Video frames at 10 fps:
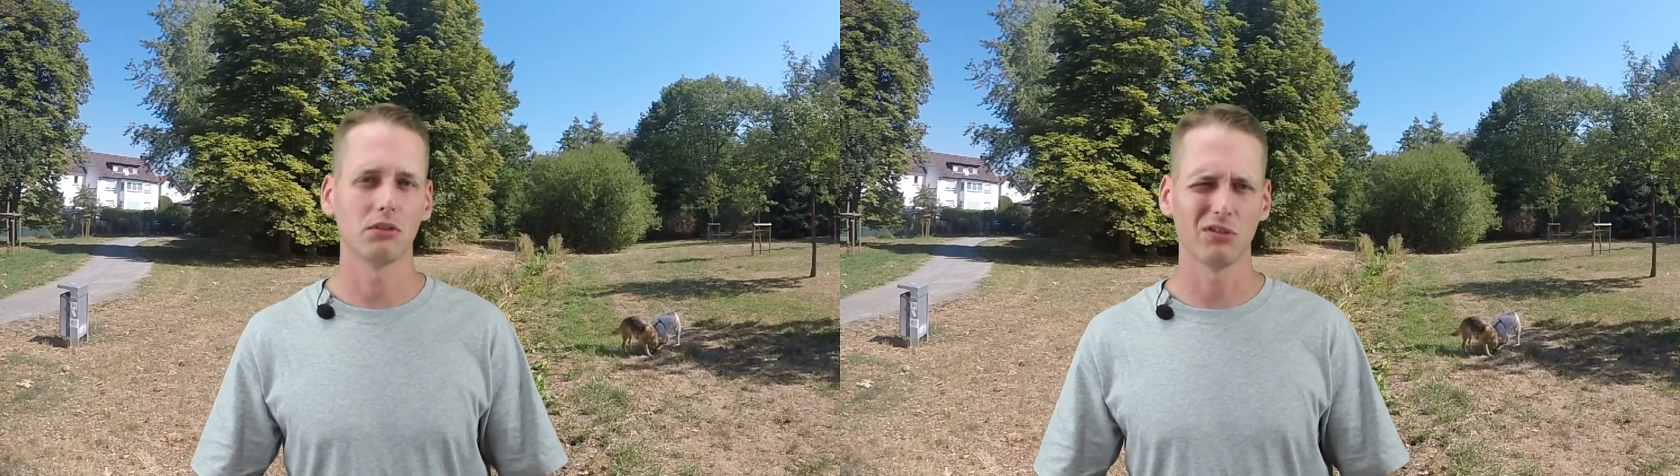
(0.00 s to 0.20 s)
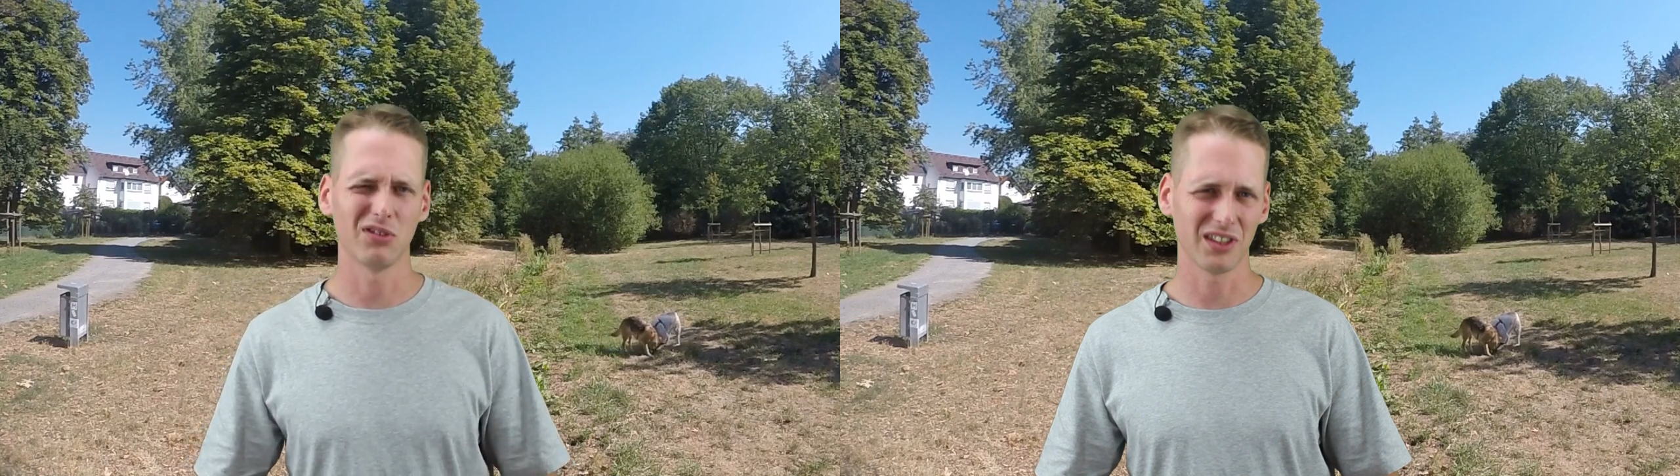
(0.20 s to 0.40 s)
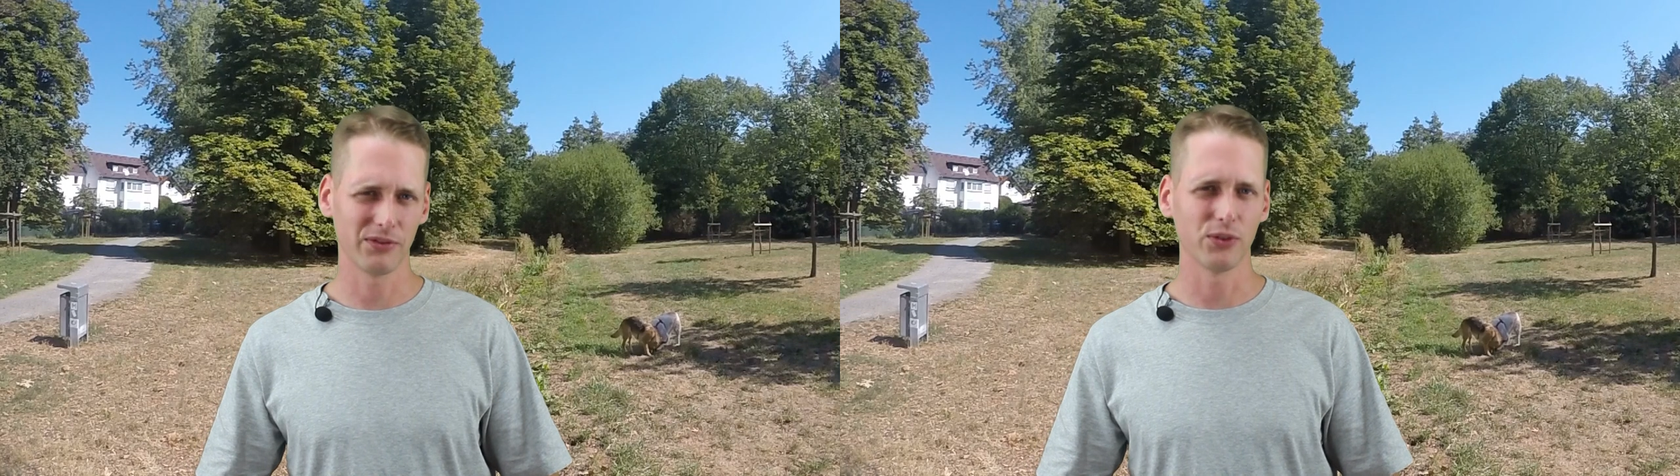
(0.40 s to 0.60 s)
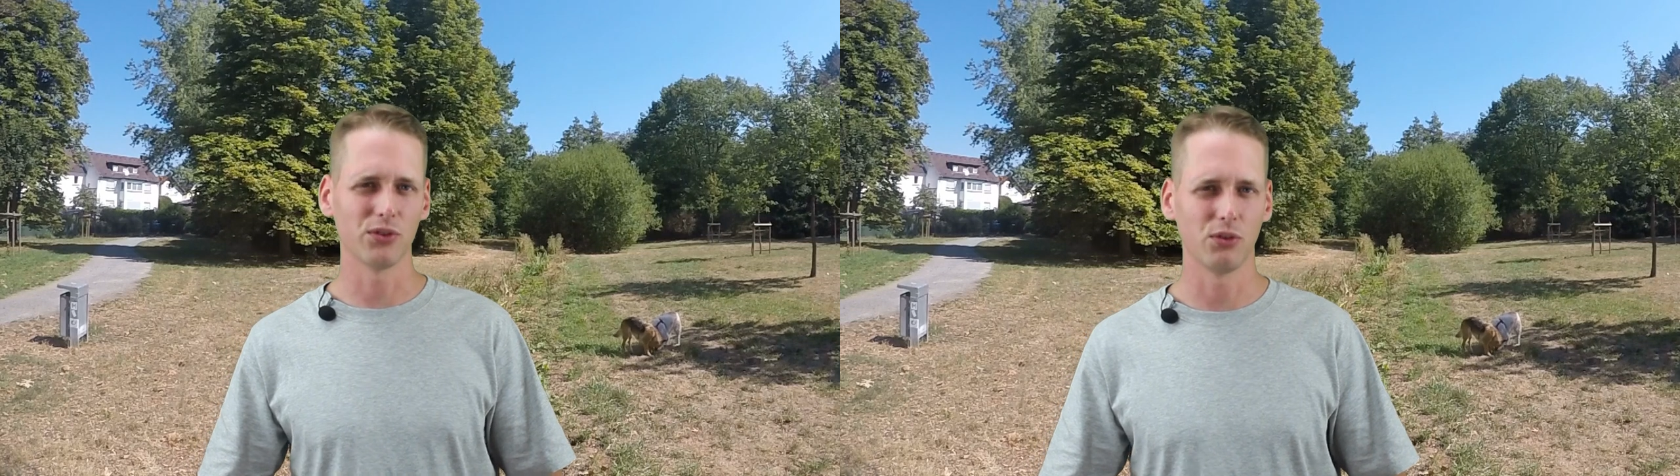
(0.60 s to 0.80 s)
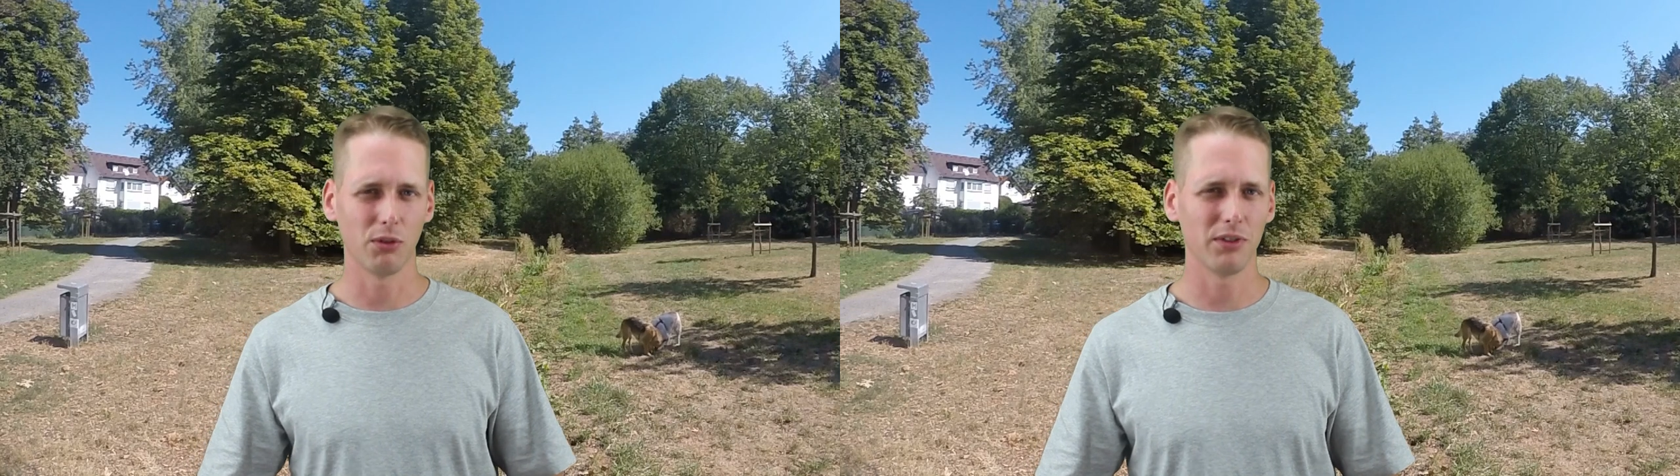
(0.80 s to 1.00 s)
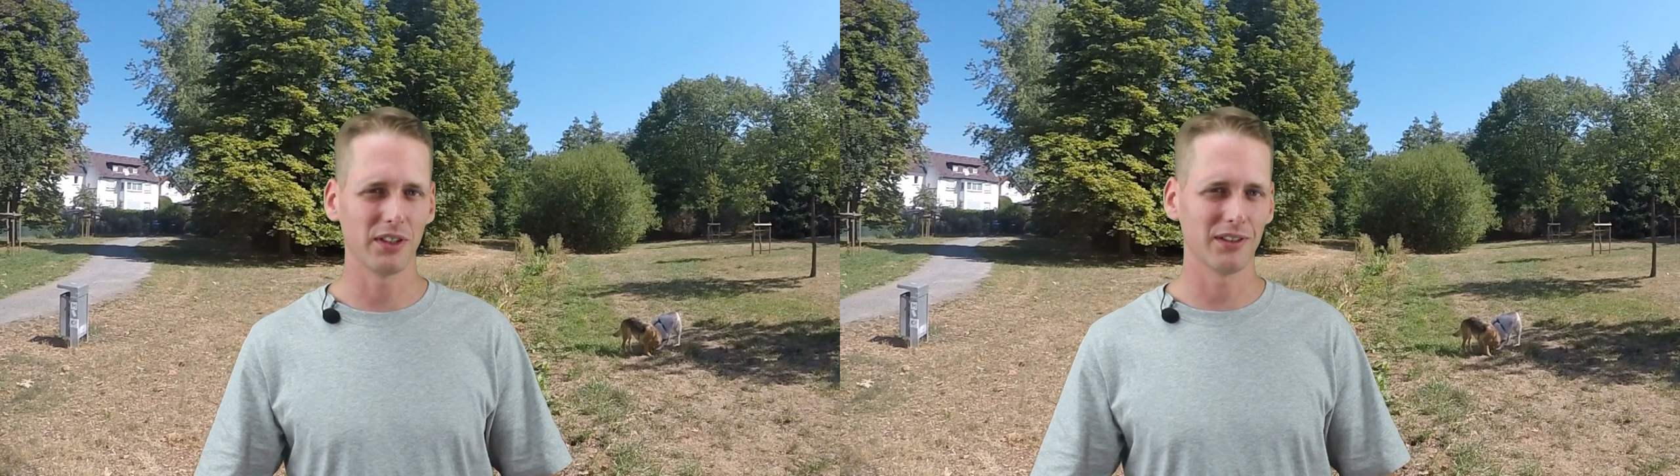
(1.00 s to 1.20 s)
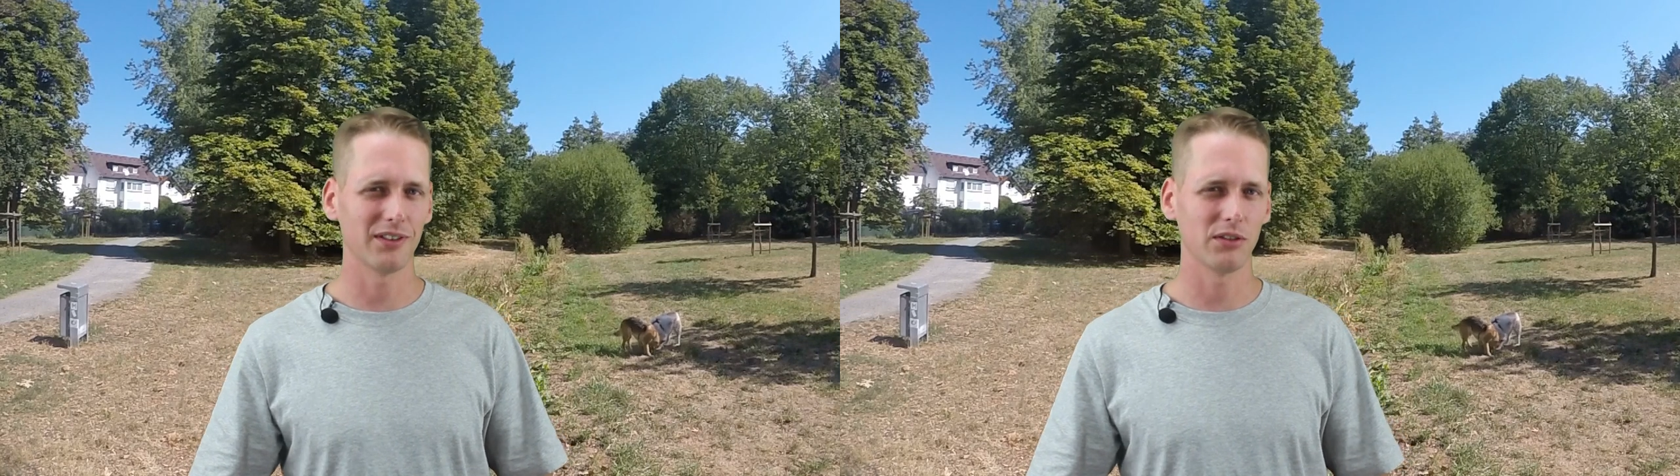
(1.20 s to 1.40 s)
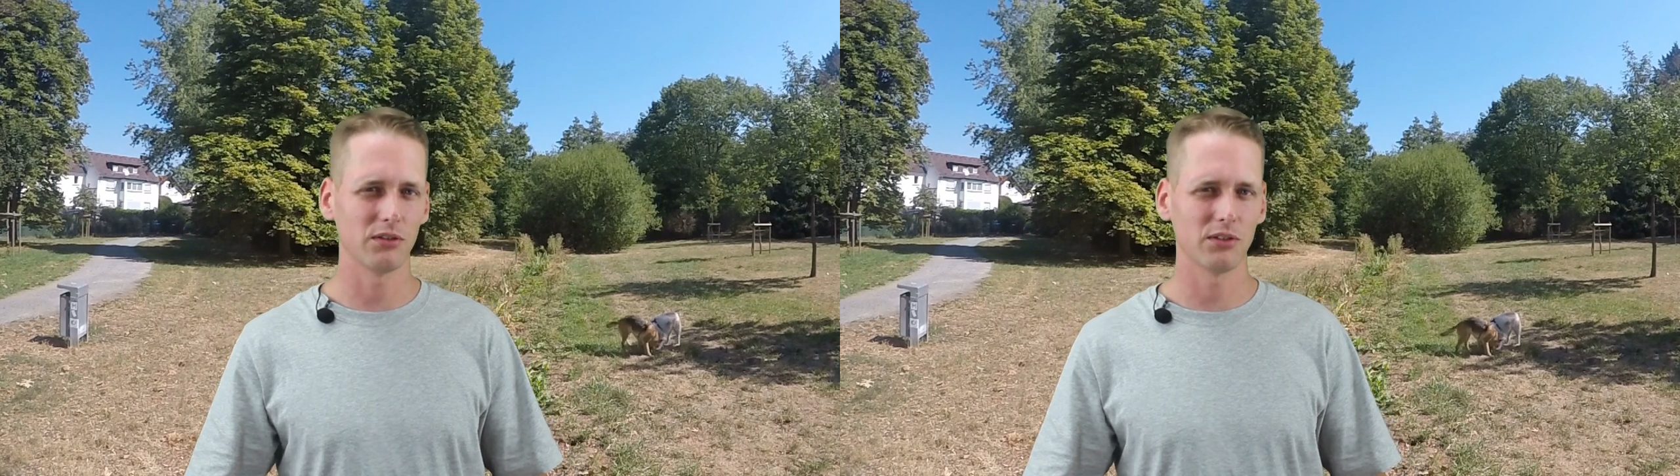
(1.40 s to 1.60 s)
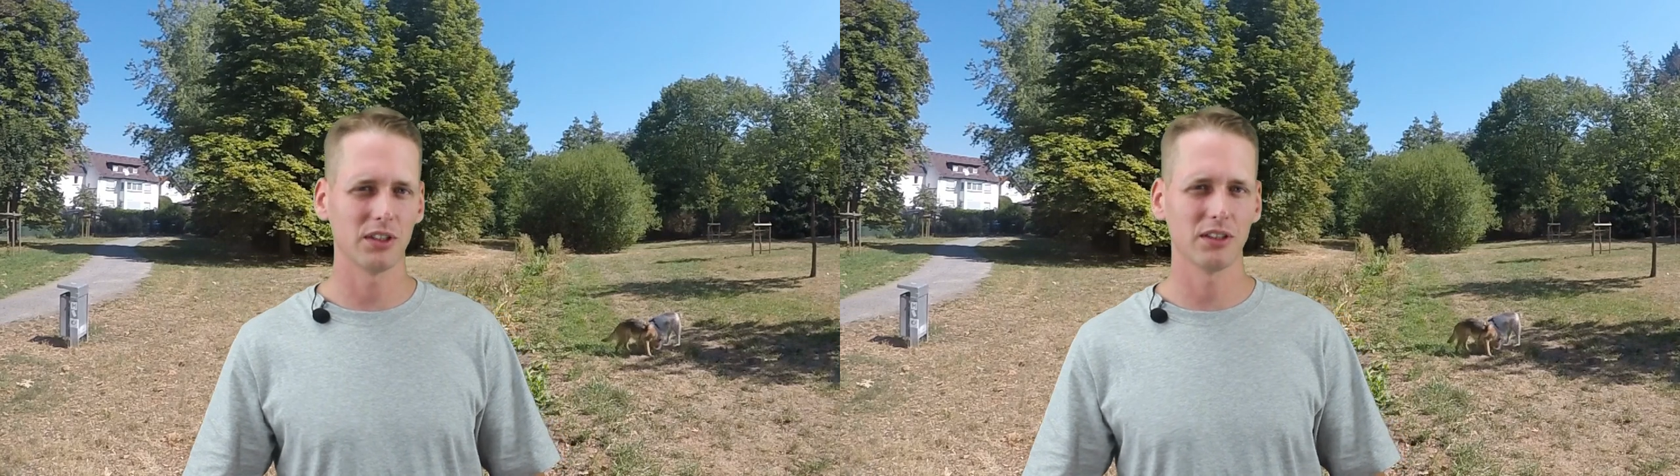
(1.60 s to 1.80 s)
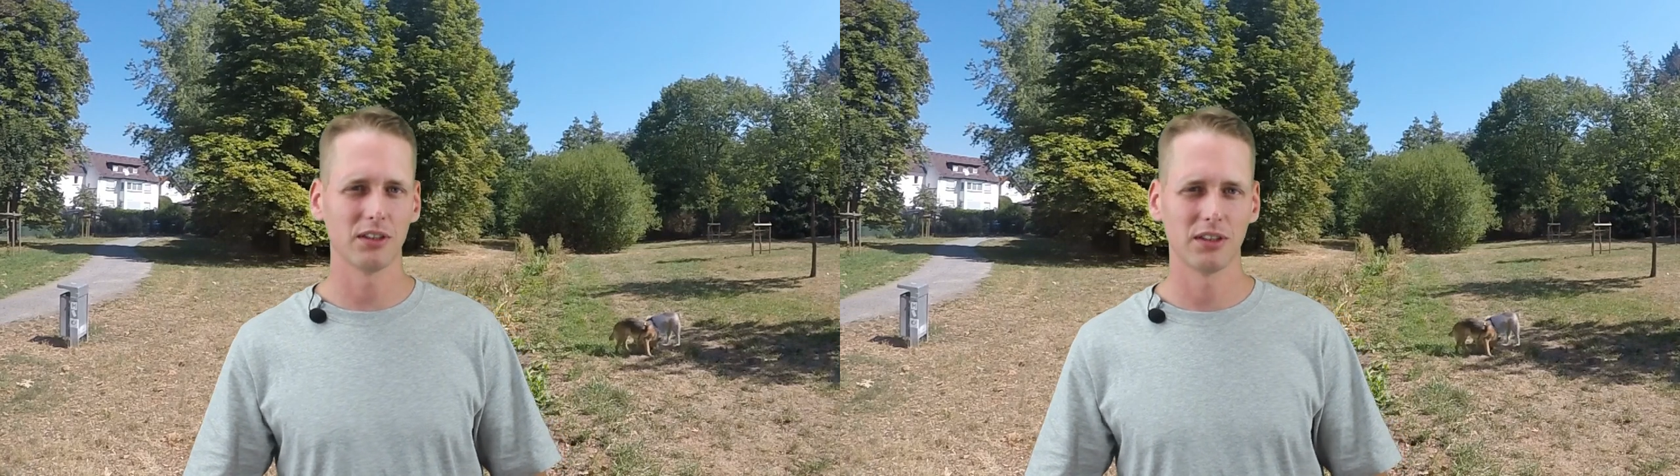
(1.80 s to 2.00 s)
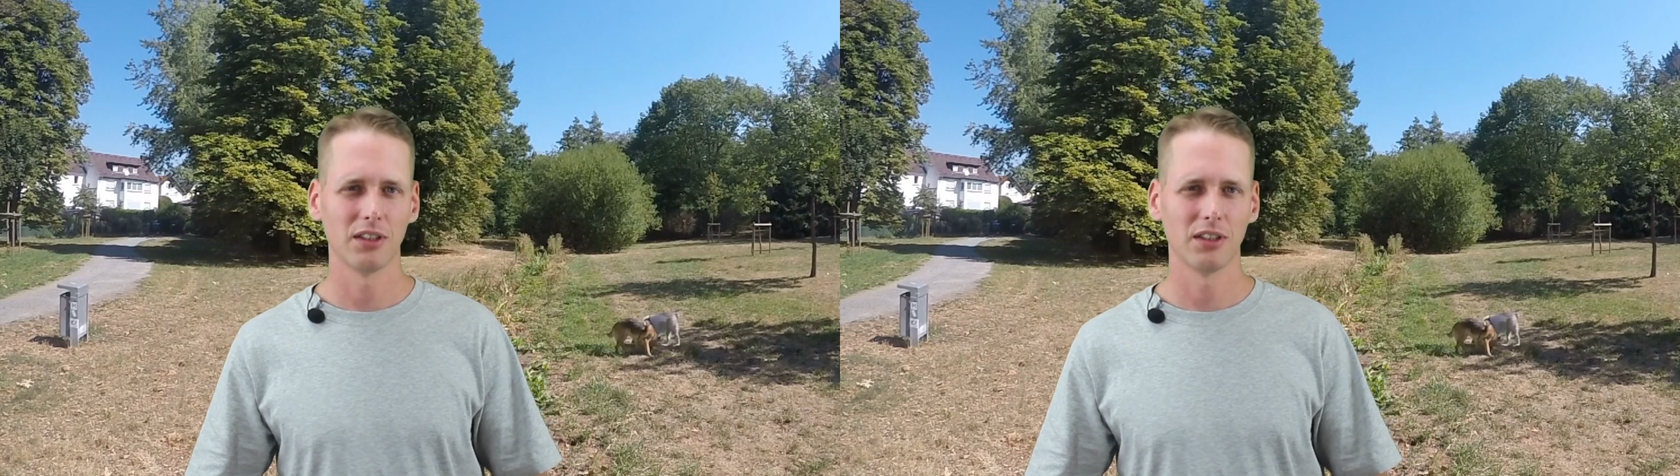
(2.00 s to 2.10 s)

Oh, das führt zu Komplikationen, oder?